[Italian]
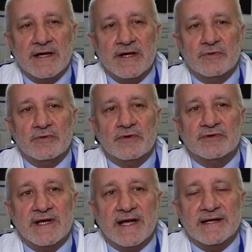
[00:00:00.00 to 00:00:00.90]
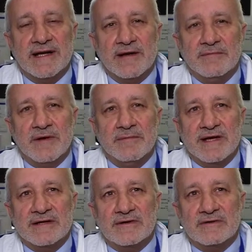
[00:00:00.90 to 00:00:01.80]
in un'ottica di
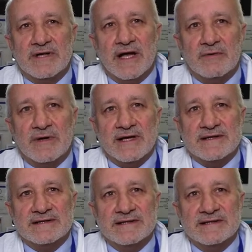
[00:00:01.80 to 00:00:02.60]
cambiamento da una,